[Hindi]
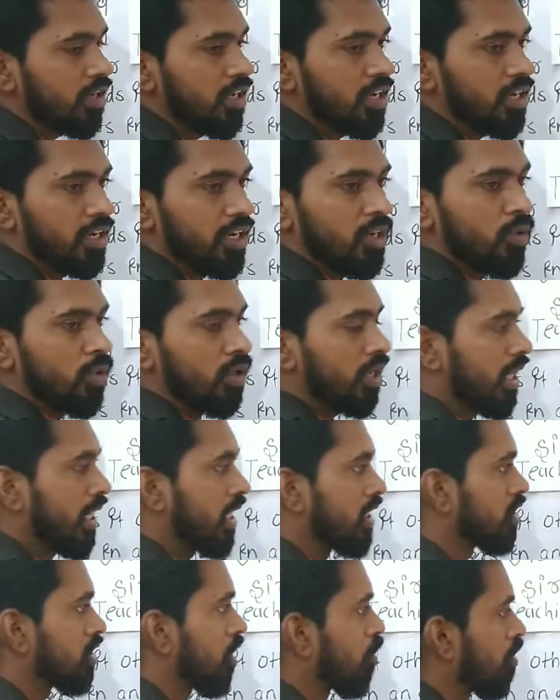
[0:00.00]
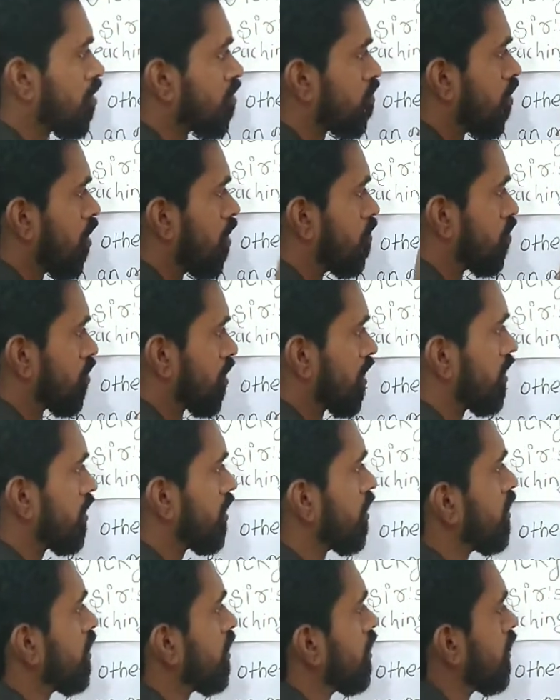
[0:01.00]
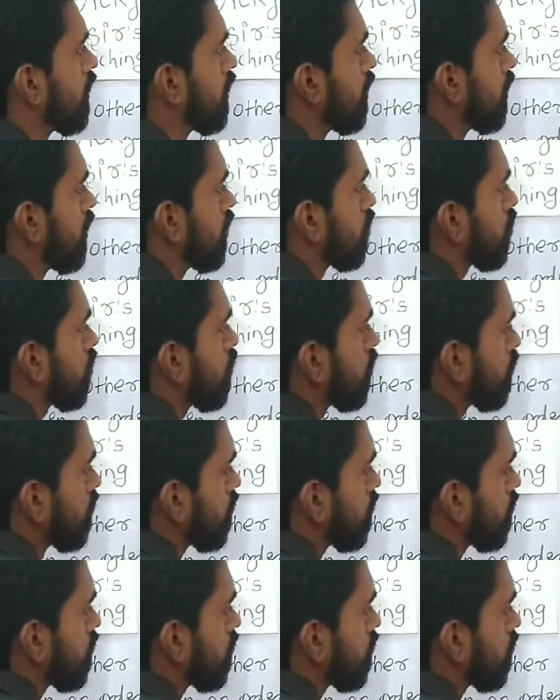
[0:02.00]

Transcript: एक रेगुलर हेक्सागोन फॉर्म हो रहा है तो